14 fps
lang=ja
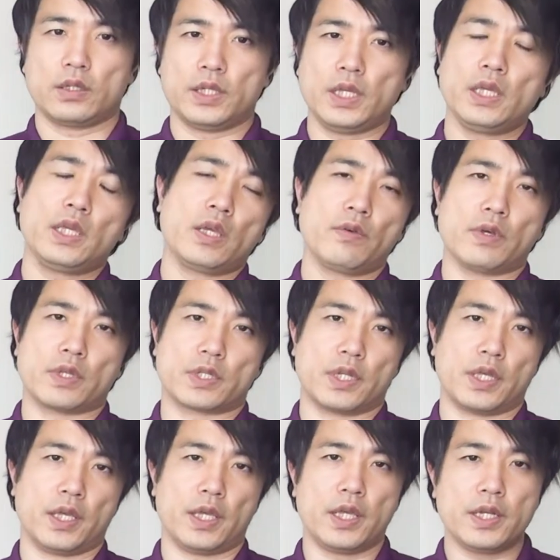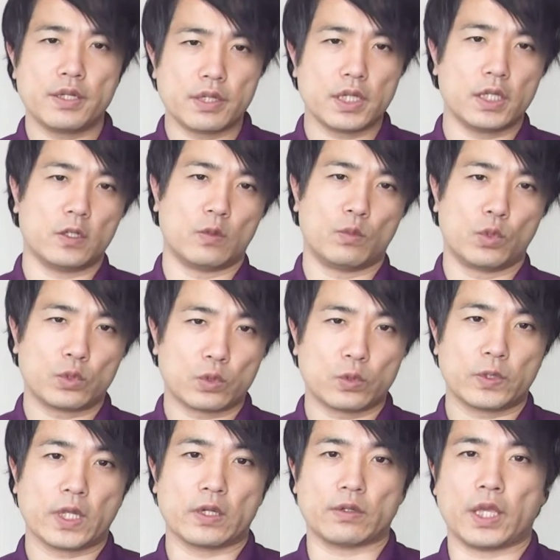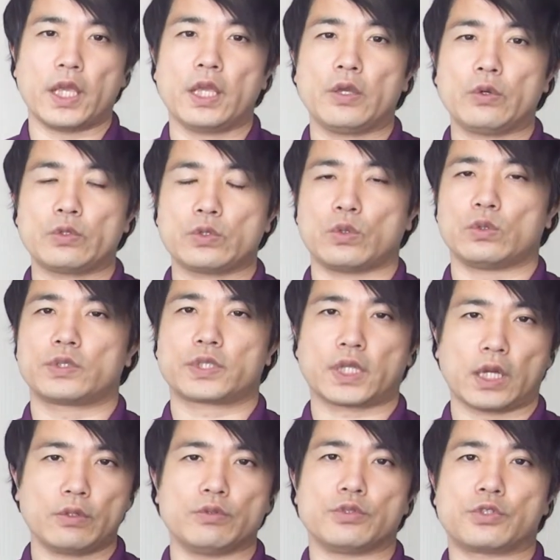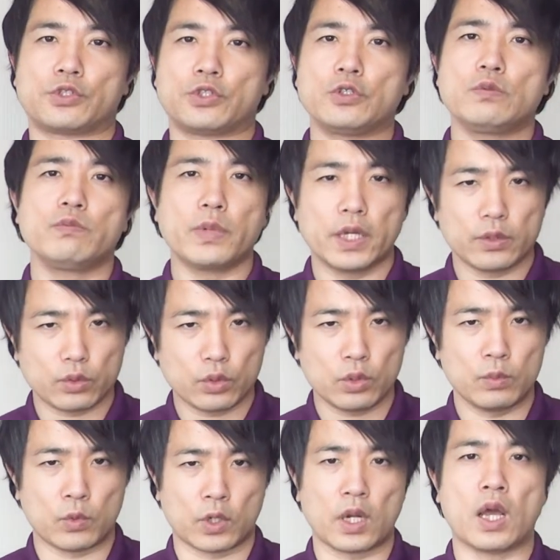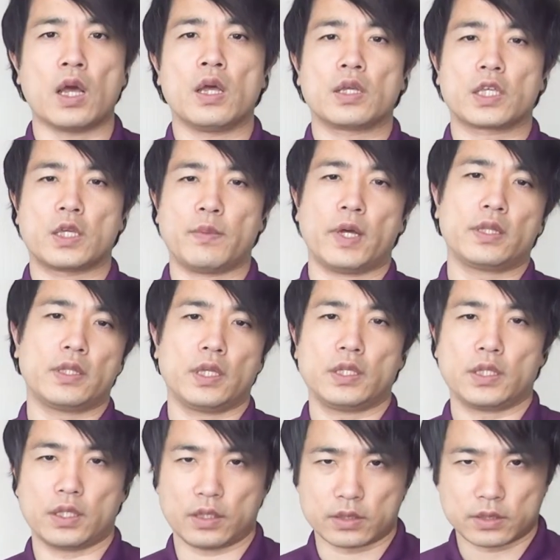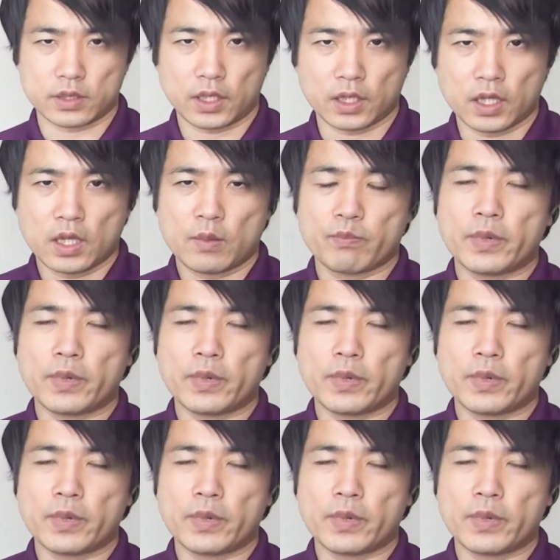人間はですね、エネルギーの元となる栄養素を使う順番というものが決まっていてですね、